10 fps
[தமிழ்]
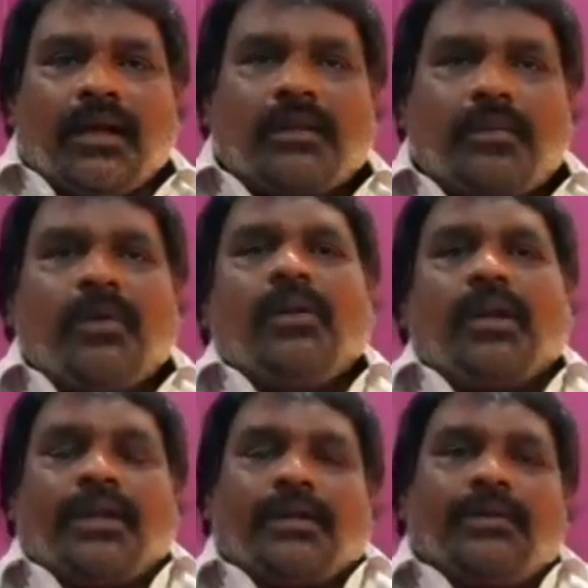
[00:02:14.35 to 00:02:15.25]
அதை பவுடர்
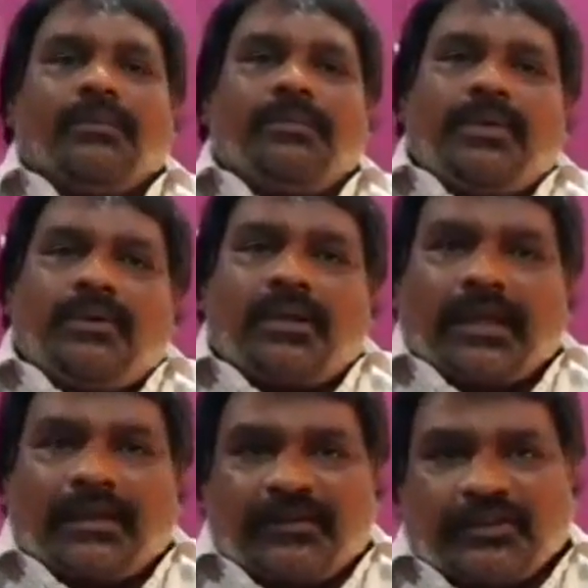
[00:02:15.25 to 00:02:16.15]
ஆக்கிடணும் பவுடர்
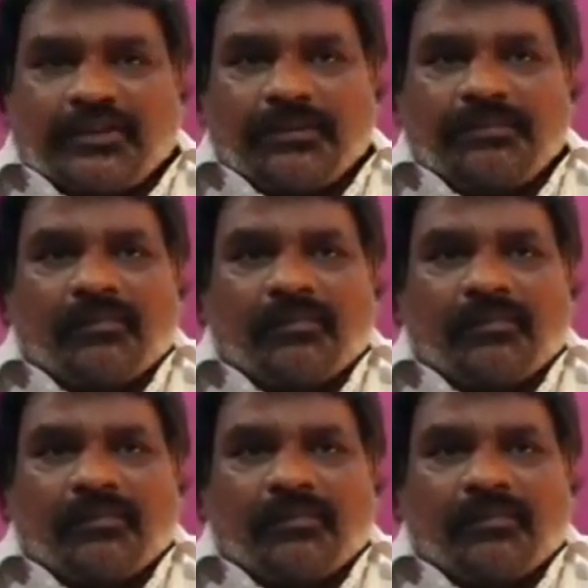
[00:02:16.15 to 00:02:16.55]
ஆக்கி வச்சுட்டு